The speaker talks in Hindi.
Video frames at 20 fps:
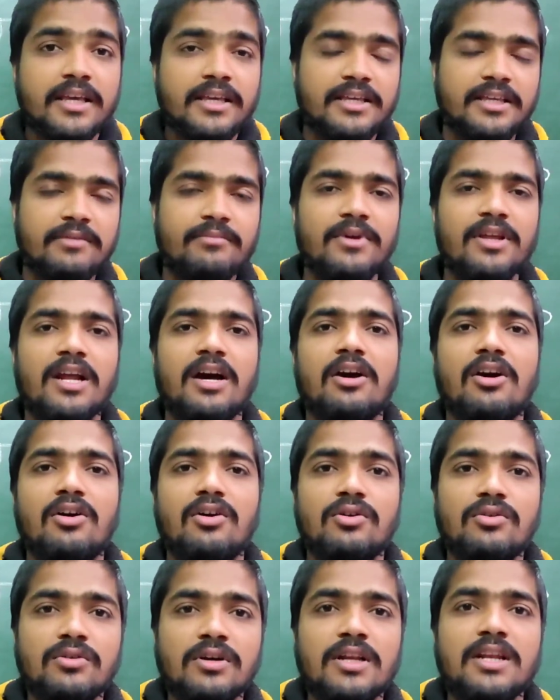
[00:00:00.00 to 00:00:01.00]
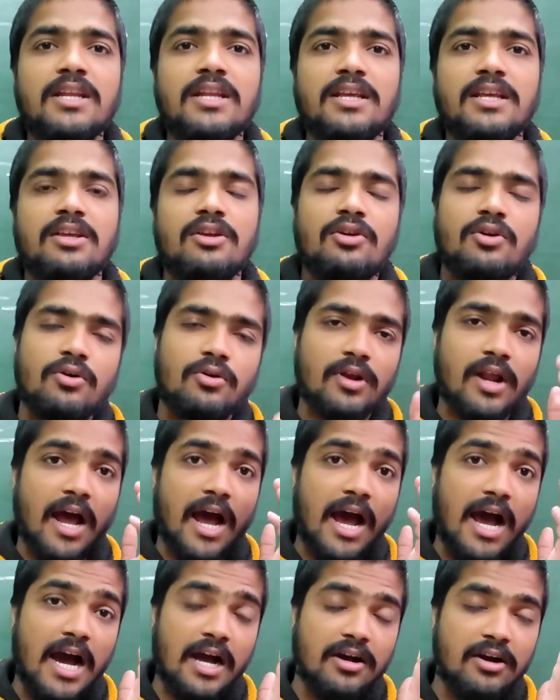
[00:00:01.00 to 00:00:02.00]
ये मेरा उंगली और
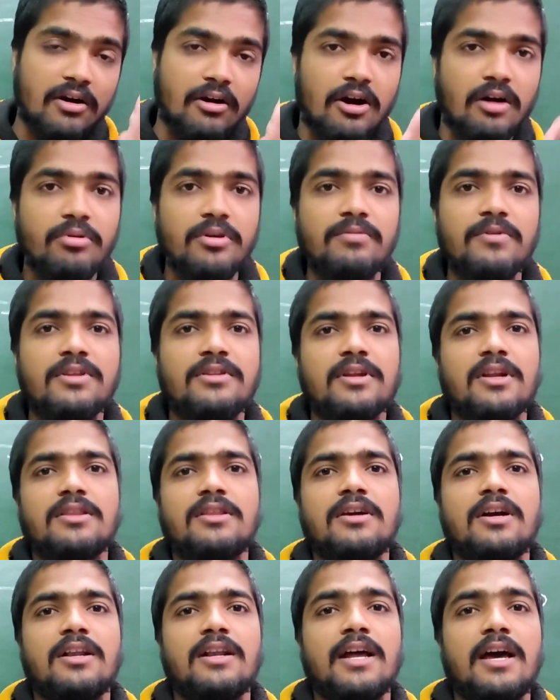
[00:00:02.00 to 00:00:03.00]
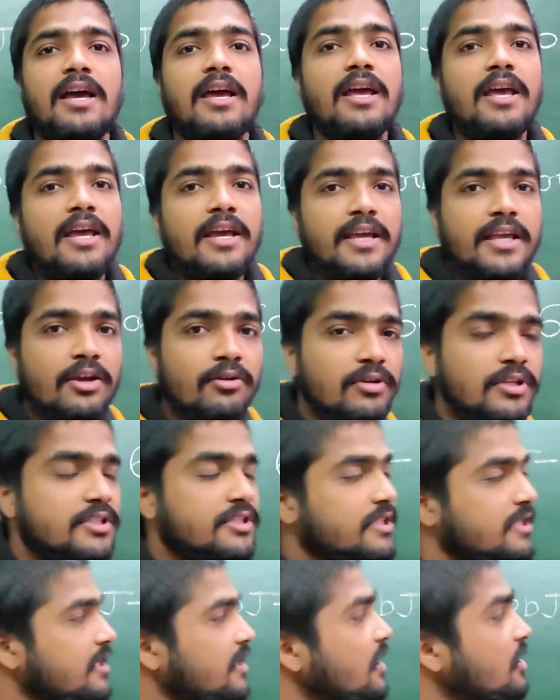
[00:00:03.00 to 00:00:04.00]
आँख अभी भी दर्द कर रहा है क्योंकि
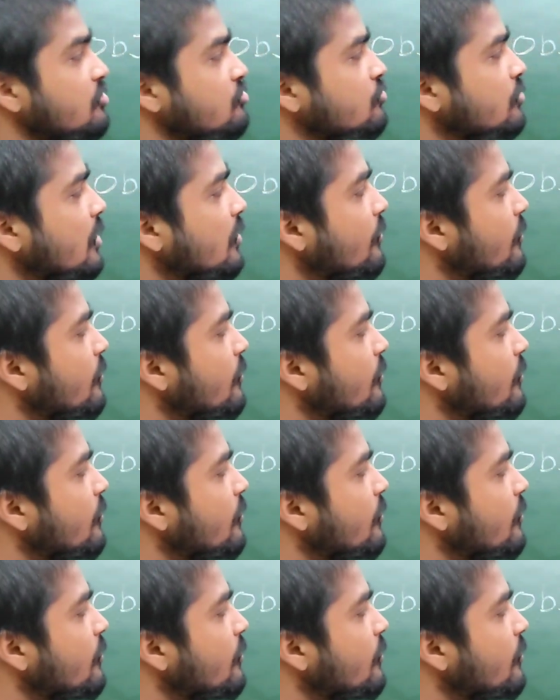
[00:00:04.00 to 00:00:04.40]
600